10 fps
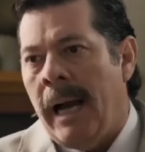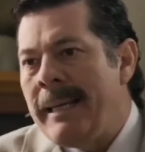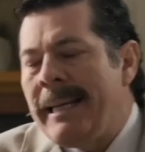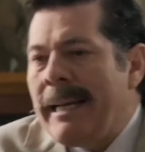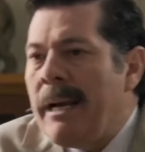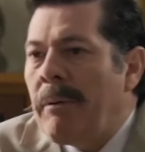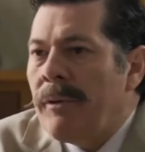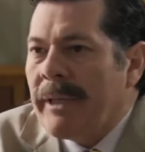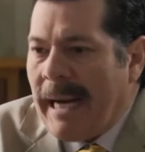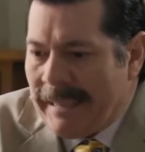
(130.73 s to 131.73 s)
Ay, hija, ya cuando
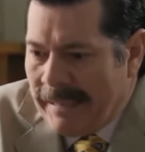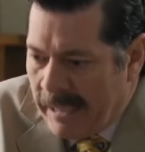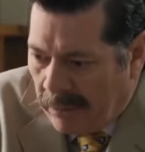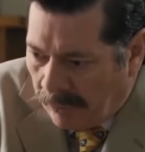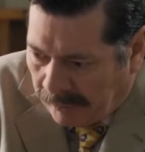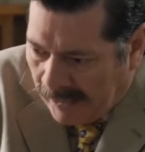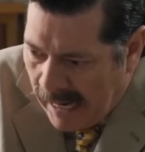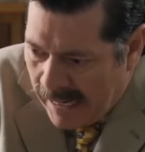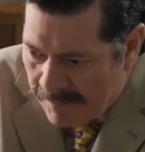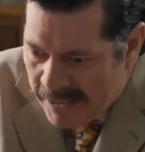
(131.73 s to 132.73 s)
se casen, él
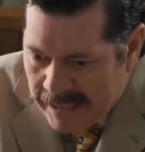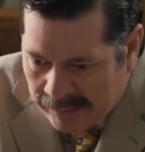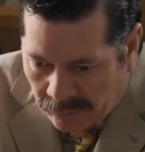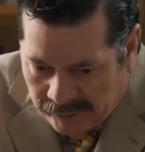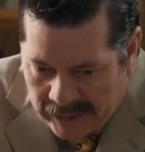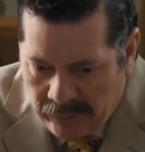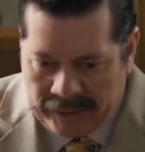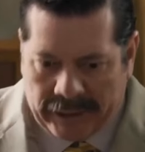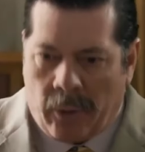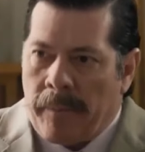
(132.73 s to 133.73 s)
conocerá la medida de tus dedos
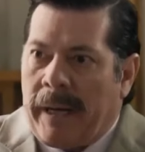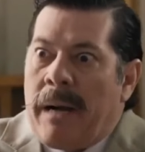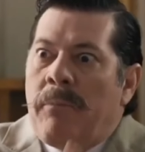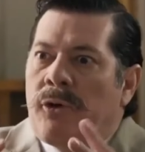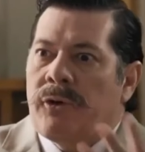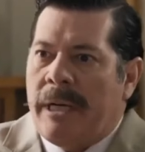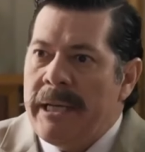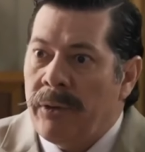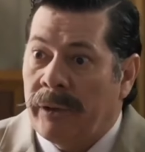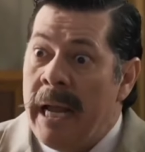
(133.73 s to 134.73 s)
y te comprará muchos
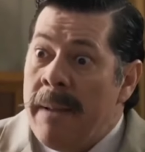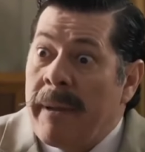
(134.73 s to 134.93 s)
anillos.